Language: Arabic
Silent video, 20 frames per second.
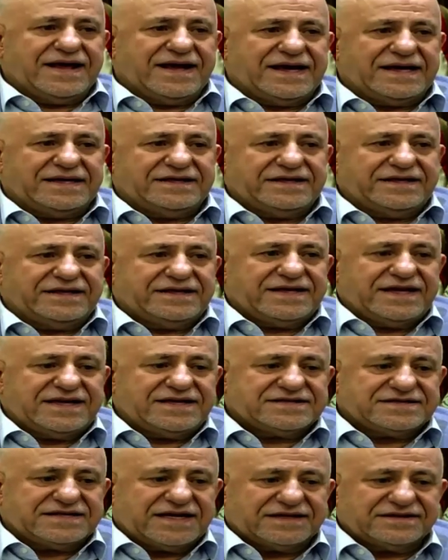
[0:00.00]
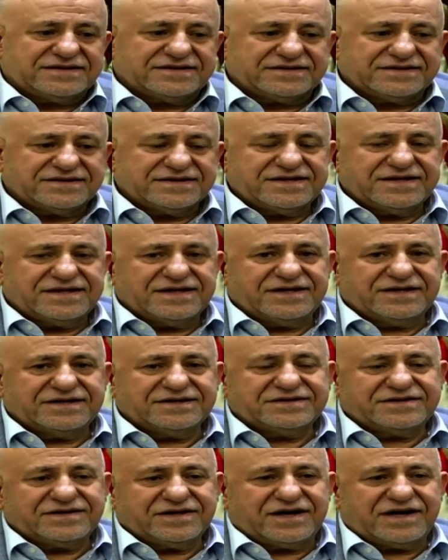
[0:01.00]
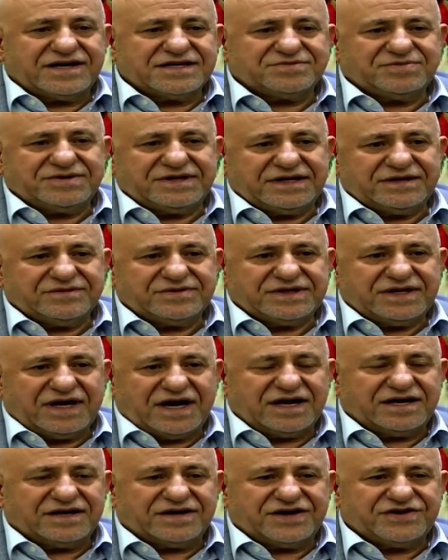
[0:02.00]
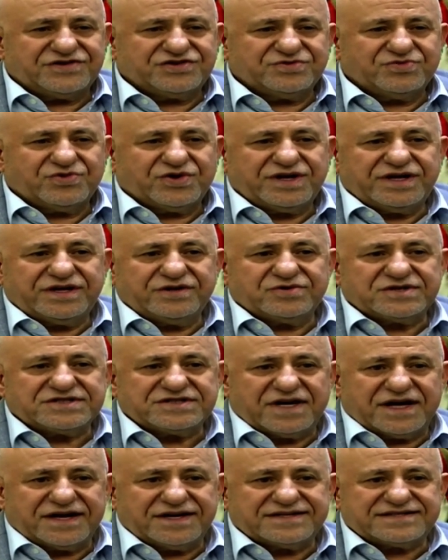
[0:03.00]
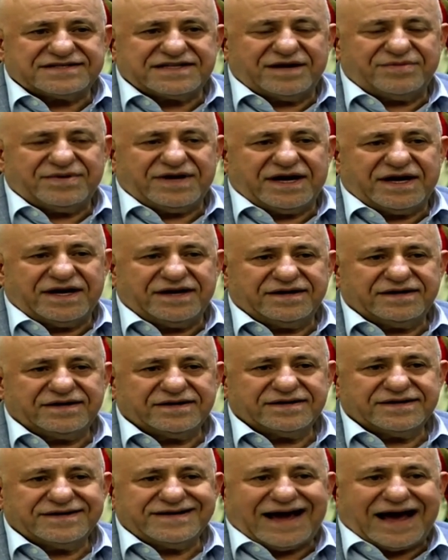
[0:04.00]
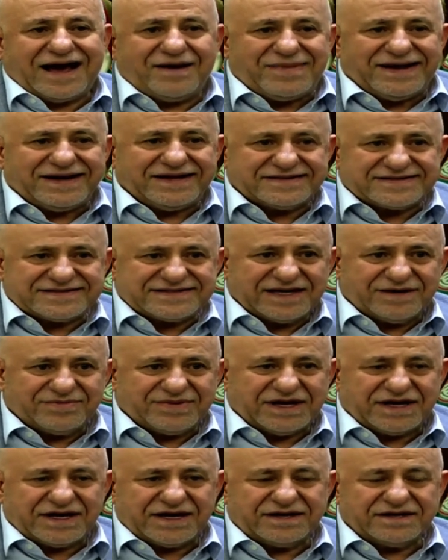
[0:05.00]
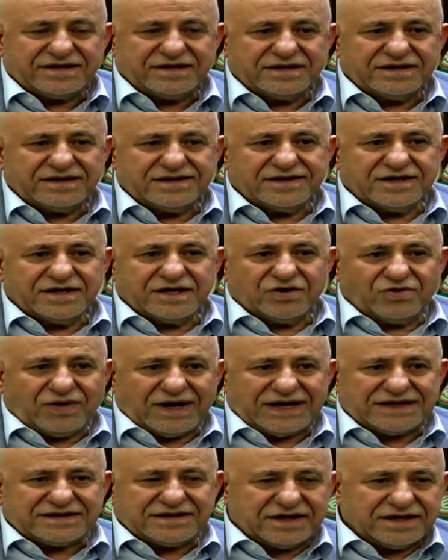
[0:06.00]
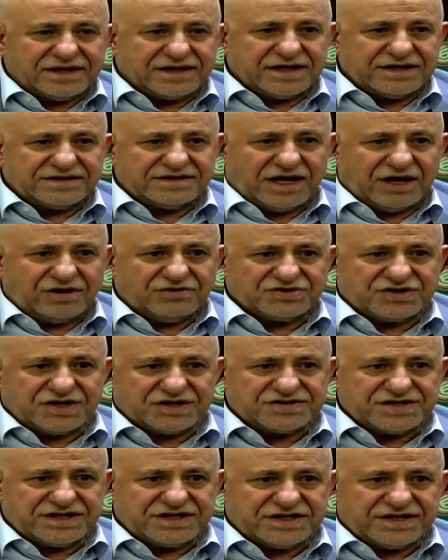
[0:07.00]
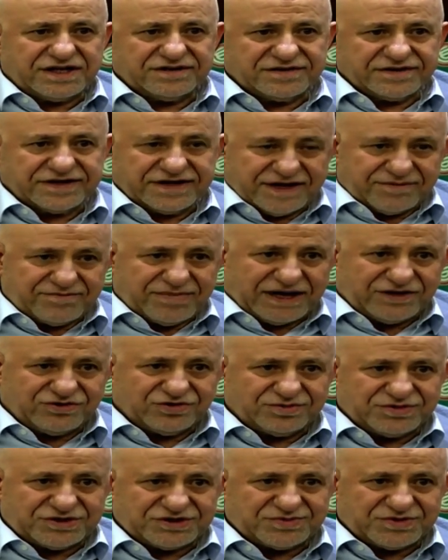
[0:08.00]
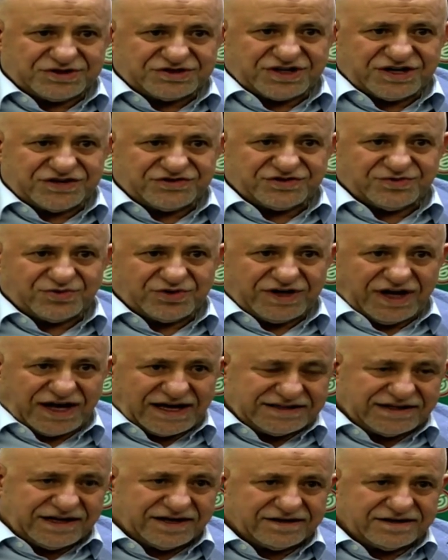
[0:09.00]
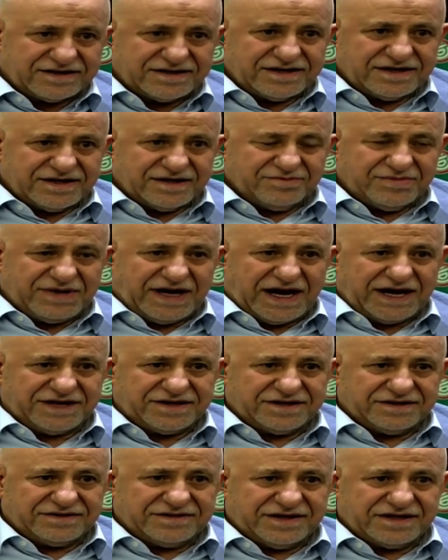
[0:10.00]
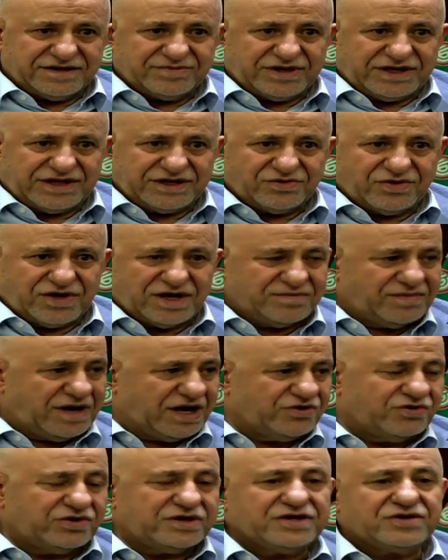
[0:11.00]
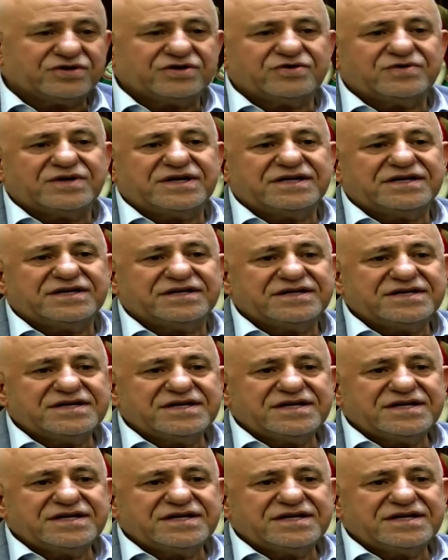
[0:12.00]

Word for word: هذه ليست انتقاص من من حق رئيس جمهورية وصارت سابقا انعملت سابقا وحضر الرئيس عون شخصيا كان بعده مش مش رئيس جمهورية حضر بعين التيني بالحوار مع كل القوى